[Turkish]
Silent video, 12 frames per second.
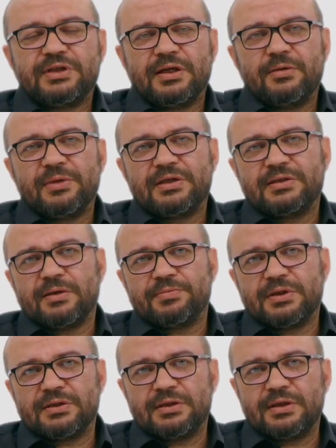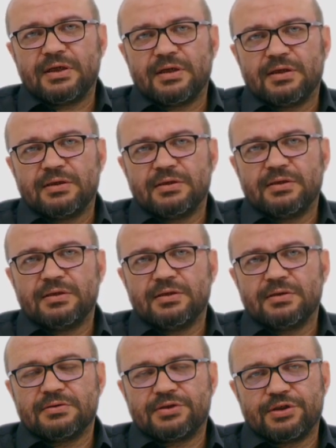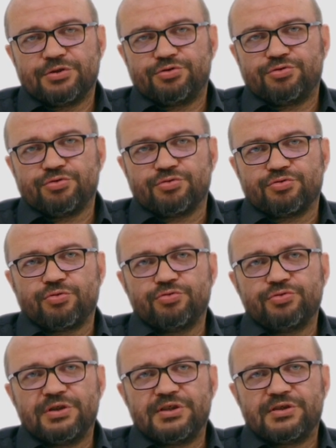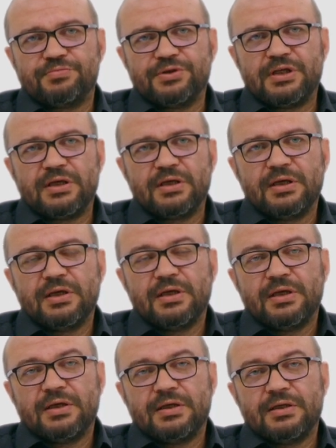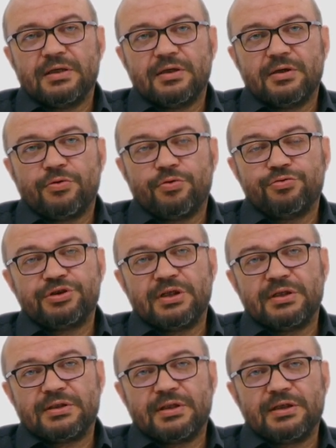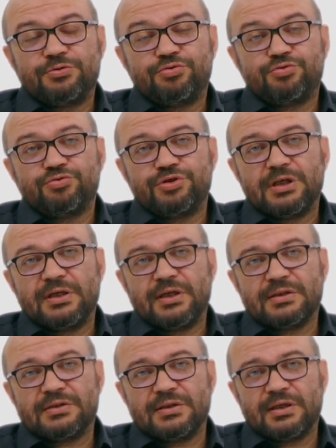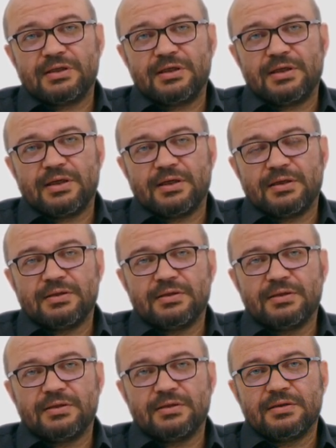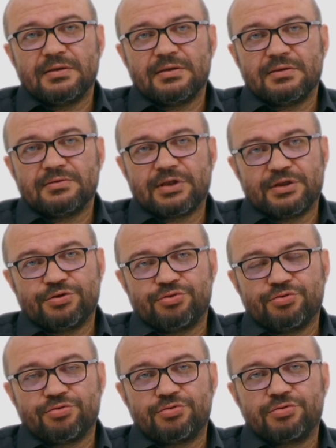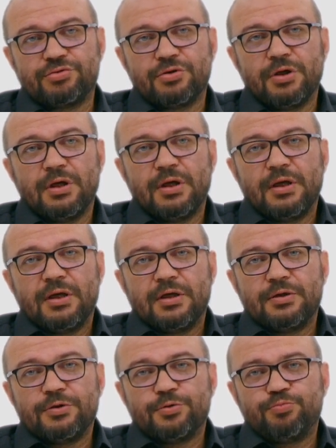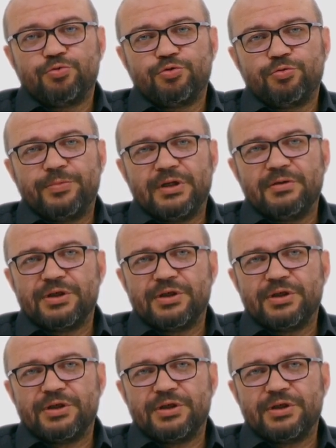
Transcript: deneme kitaplarıyla e, tanışıyoruz. Onun ismine e, öncelikle düşünce yazılarıyla e, tanışıyoruz. E, bu benim